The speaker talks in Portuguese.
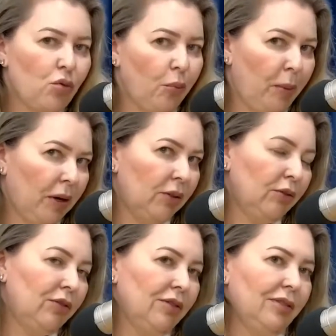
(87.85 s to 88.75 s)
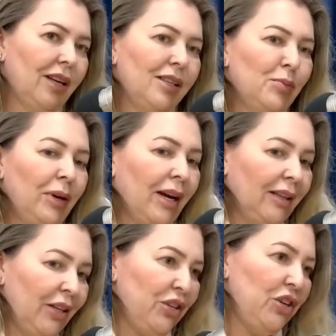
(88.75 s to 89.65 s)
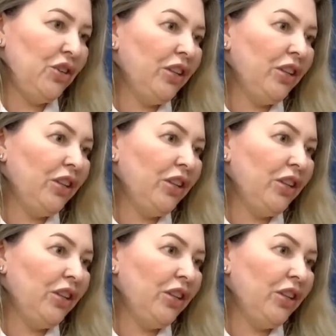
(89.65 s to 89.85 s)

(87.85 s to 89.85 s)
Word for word: com uhum. o pano? Vou até explicar. Tem gente,